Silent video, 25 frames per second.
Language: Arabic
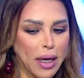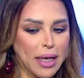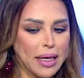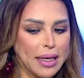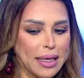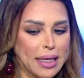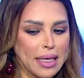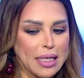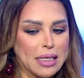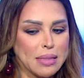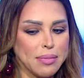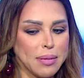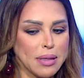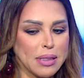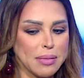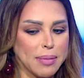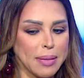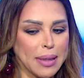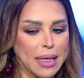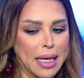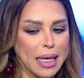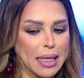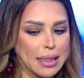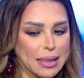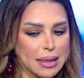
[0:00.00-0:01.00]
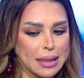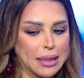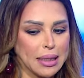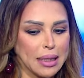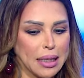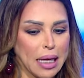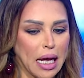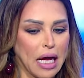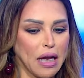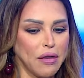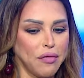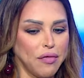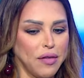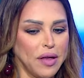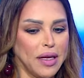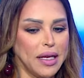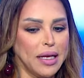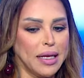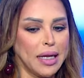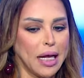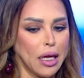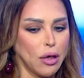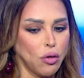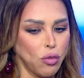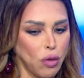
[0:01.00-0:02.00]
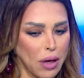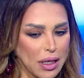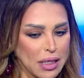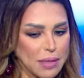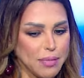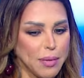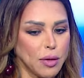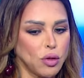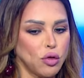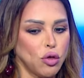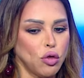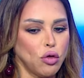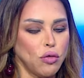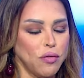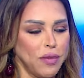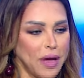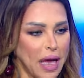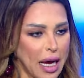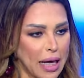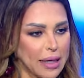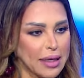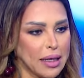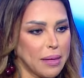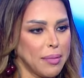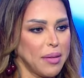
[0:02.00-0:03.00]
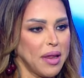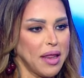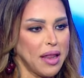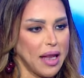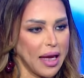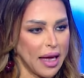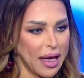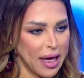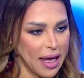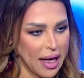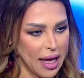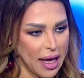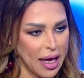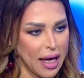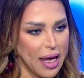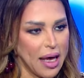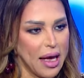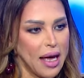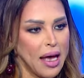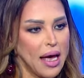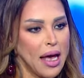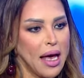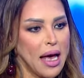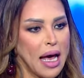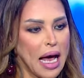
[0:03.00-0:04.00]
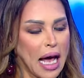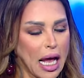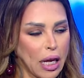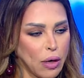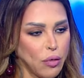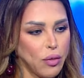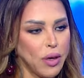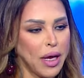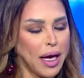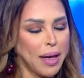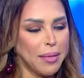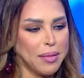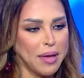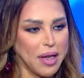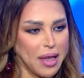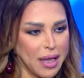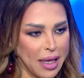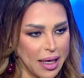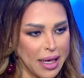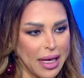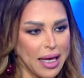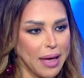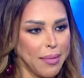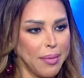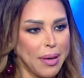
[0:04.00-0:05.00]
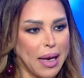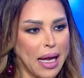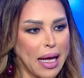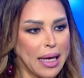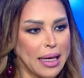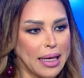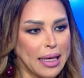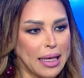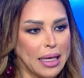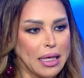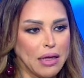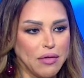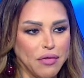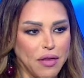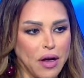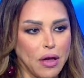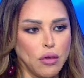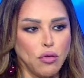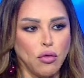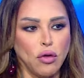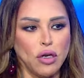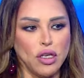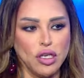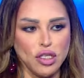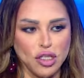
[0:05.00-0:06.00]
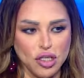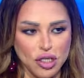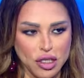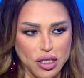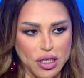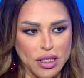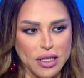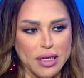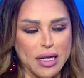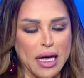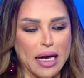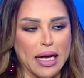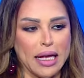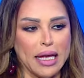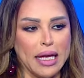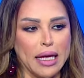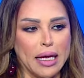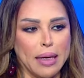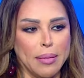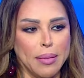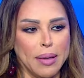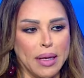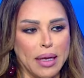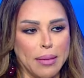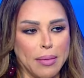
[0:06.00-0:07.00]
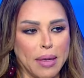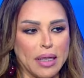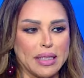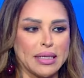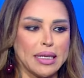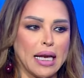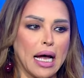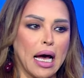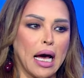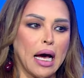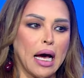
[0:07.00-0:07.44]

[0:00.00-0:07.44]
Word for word: الناس بس منا كتير حرفيه لانه اثبتوا انه في اكثر من ذكاء انواع من الذكاء بالحياه فانه اللي ذكي بمطرح